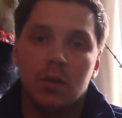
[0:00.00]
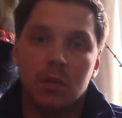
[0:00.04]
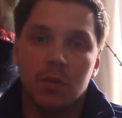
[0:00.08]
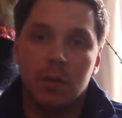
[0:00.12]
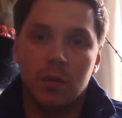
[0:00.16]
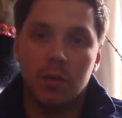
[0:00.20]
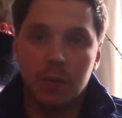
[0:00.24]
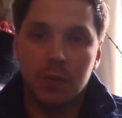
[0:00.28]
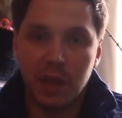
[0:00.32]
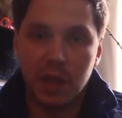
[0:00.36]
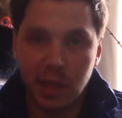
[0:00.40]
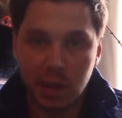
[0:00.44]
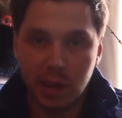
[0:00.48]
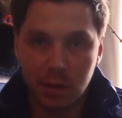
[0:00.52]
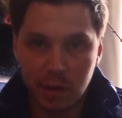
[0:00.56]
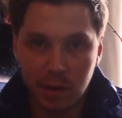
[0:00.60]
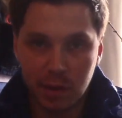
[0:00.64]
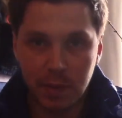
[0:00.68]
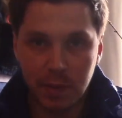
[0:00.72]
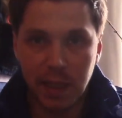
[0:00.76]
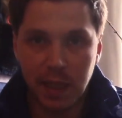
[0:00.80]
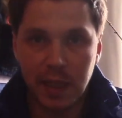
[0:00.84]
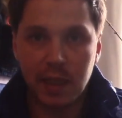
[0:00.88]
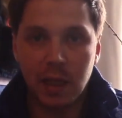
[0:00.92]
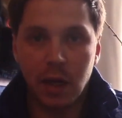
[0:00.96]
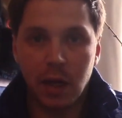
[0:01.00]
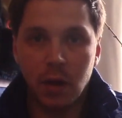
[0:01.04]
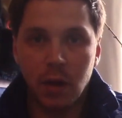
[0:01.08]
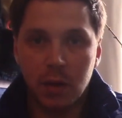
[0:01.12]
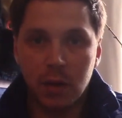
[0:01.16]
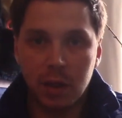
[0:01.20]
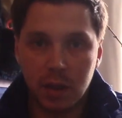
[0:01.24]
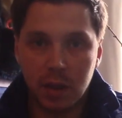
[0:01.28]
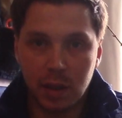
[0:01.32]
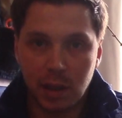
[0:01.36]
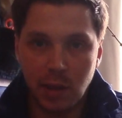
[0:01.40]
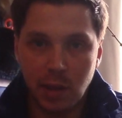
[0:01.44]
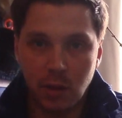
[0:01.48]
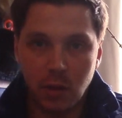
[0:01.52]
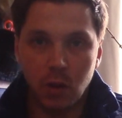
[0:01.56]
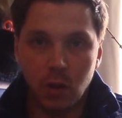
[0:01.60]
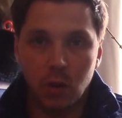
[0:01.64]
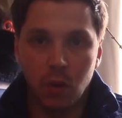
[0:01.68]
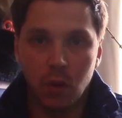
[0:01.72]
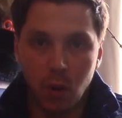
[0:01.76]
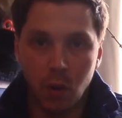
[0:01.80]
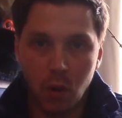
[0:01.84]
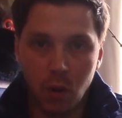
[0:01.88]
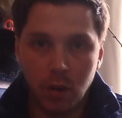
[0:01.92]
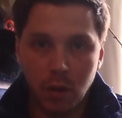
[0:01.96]
beziehungsweise auch den
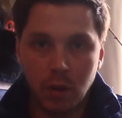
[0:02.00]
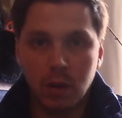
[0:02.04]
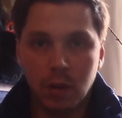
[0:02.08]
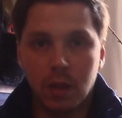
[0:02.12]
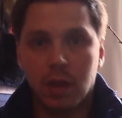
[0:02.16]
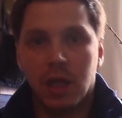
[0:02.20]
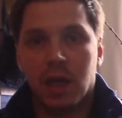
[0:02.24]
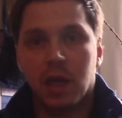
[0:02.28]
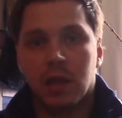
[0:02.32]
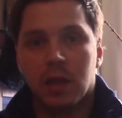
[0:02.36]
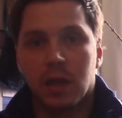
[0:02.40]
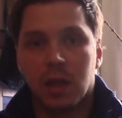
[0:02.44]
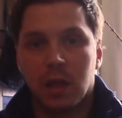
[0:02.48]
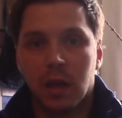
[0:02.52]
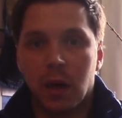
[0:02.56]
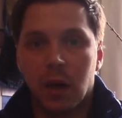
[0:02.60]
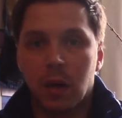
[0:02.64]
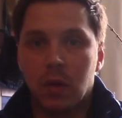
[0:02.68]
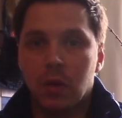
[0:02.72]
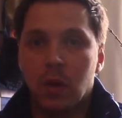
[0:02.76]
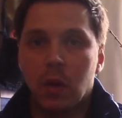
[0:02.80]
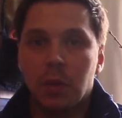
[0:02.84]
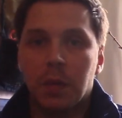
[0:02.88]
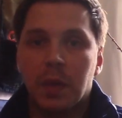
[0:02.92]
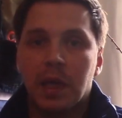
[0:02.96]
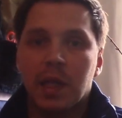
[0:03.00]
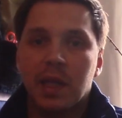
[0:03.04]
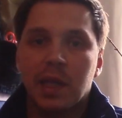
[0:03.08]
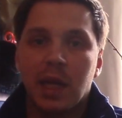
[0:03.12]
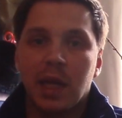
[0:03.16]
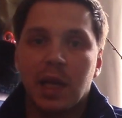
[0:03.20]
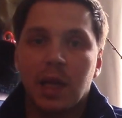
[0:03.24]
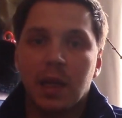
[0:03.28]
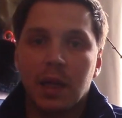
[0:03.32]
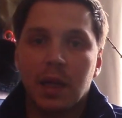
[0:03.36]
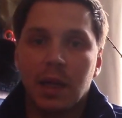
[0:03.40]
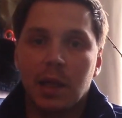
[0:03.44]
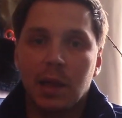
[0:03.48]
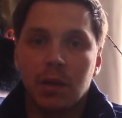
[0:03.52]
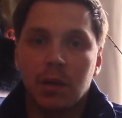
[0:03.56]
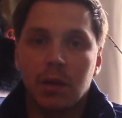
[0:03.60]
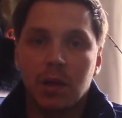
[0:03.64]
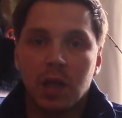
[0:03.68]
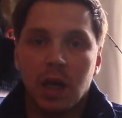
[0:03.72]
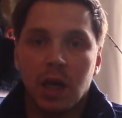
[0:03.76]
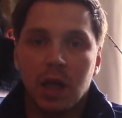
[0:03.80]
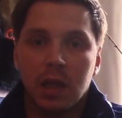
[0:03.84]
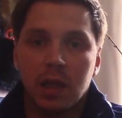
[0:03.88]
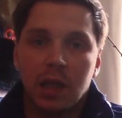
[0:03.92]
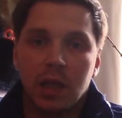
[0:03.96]
Psychologen, der dann auch nochmal sein
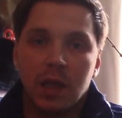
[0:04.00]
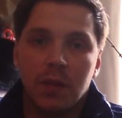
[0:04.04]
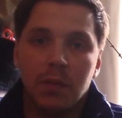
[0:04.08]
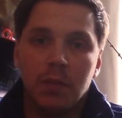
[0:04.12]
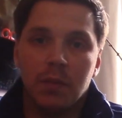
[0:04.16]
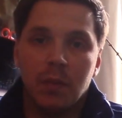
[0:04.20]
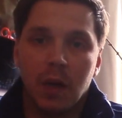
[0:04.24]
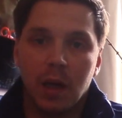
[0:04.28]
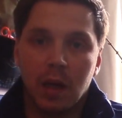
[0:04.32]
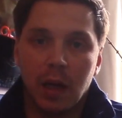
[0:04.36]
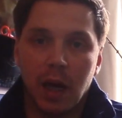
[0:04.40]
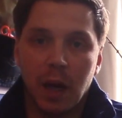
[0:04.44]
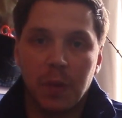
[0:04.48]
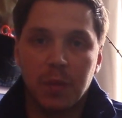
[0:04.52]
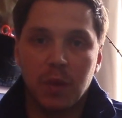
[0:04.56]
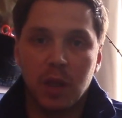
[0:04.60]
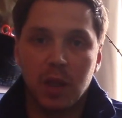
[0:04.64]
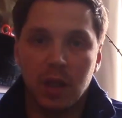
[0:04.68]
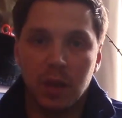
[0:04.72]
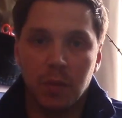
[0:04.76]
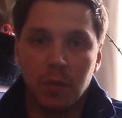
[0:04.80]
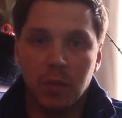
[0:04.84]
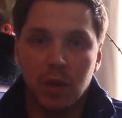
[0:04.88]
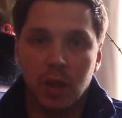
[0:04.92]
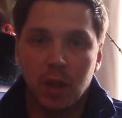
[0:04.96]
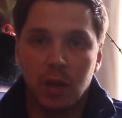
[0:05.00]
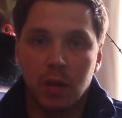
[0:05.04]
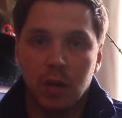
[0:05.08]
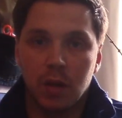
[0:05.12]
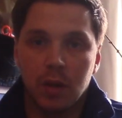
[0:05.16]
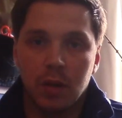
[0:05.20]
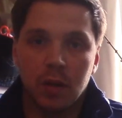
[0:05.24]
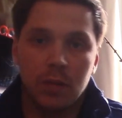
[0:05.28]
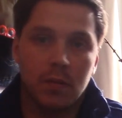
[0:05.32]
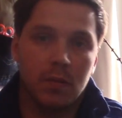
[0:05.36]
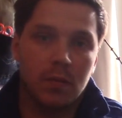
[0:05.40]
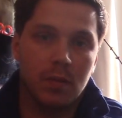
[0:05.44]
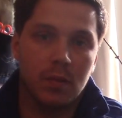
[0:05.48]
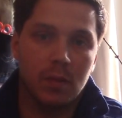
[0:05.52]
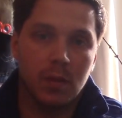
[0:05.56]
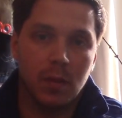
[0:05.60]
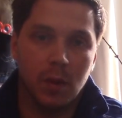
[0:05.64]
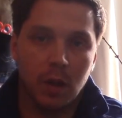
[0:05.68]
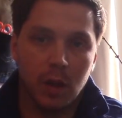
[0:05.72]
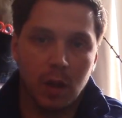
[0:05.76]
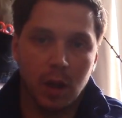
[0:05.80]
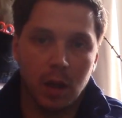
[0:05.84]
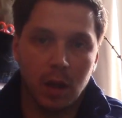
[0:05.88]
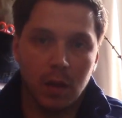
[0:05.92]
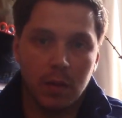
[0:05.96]
Resultat eben abgibt.
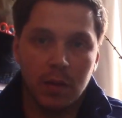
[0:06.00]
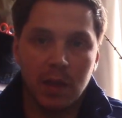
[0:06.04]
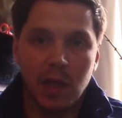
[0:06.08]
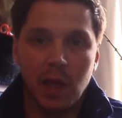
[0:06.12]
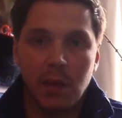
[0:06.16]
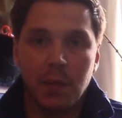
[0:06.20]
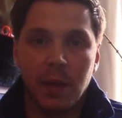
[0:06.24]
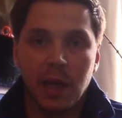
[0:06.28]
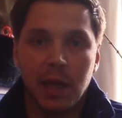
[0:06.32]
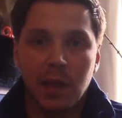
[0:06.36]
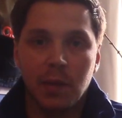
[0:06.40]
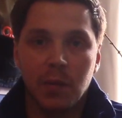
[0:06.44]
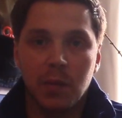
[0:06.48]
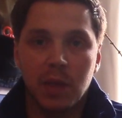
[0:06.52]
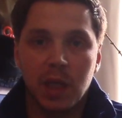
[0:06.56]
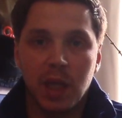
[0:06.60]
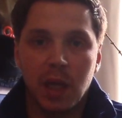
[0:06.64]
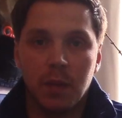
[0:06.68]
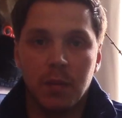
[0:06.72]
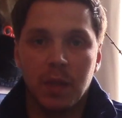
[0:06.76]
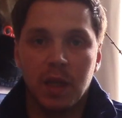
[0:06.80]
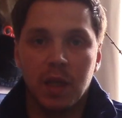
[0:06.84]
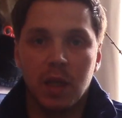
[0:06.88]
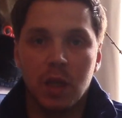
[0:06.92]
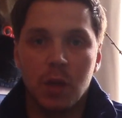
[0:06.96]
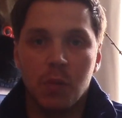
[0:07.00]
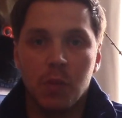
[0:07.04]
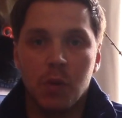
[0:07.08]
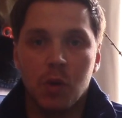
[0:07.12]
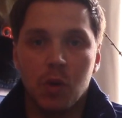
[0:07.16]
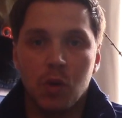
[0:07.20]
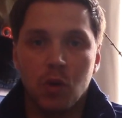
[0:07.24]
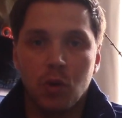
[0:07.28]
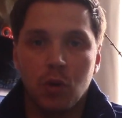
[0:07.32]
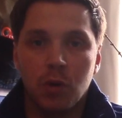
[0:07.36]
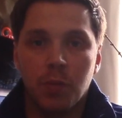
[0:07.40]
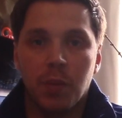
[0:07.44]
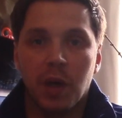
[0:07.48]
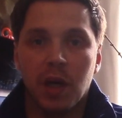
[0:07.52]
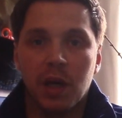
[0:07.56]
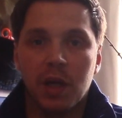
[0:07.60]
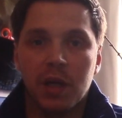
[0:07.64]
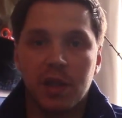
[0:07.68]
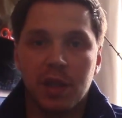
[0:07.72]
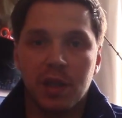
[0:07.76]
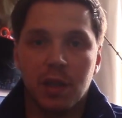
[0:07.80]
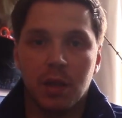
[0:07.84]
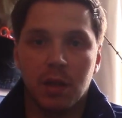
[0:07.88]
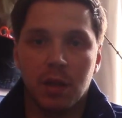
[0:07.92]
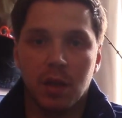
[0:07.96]
Ja, das war zum Thema nicht beschulbare
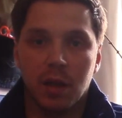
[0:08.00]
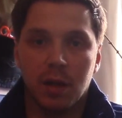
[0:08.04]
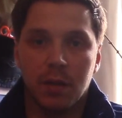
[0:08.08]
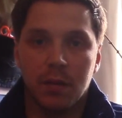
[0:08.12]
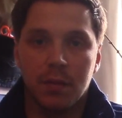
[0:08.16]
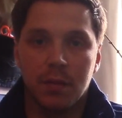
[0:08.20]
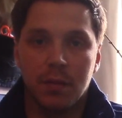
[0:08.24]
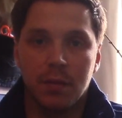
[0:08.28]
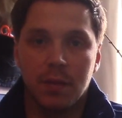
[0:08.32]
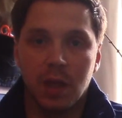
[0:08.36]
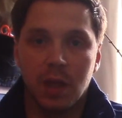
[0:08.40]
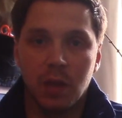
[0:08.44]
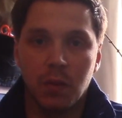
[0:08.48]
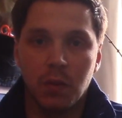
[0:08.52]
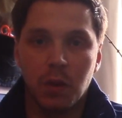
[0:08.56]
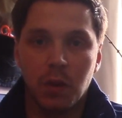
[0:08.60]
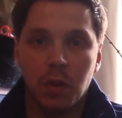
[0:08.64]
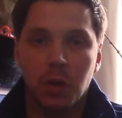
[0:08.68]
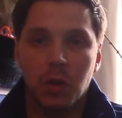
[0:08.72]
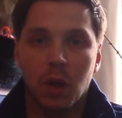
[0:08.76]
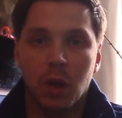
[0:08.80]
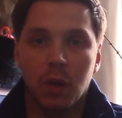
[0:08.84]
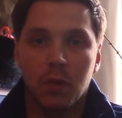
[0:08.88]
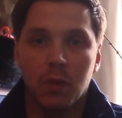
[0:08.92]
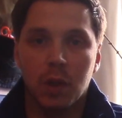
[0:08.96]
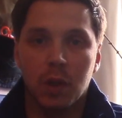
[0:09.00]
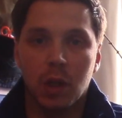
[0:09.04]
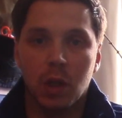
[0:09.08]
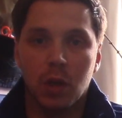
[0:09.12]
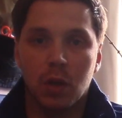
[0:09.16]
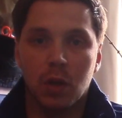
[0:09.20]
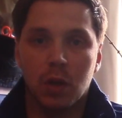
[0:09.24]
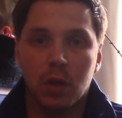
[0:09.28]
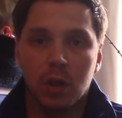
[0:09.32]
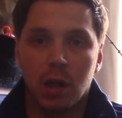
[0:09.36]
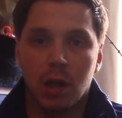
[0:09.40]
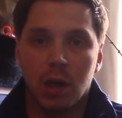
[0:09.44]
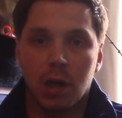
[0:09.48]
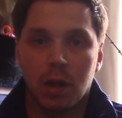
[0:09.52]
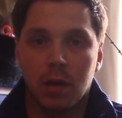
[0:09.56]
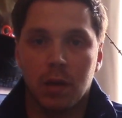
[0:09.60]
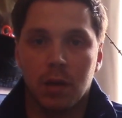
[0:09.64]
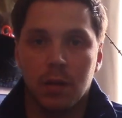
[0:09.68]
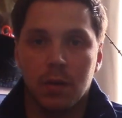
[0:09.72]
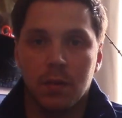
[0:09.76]
Kinder. Ich wünsche noch einen wunderschönen Tag.